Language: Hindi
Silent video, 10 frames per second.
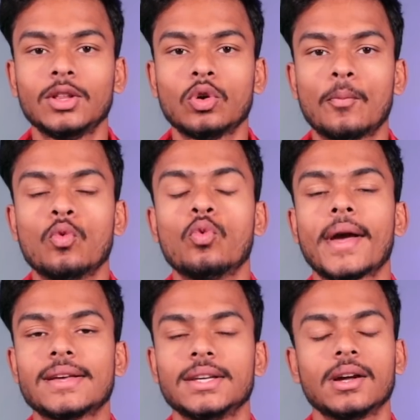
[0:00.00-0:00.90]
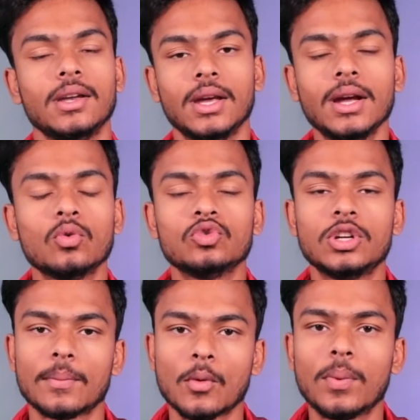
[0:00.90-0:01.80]
है तो आपको वो कैसे करनी है
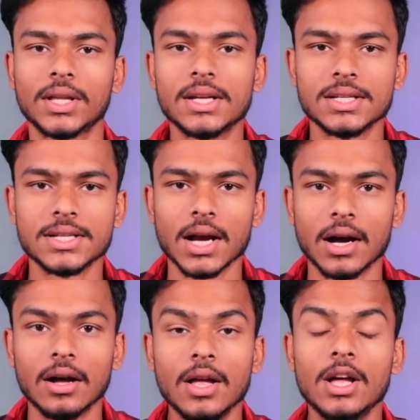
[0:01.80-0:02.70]
उधर आपको पता चल जाएगा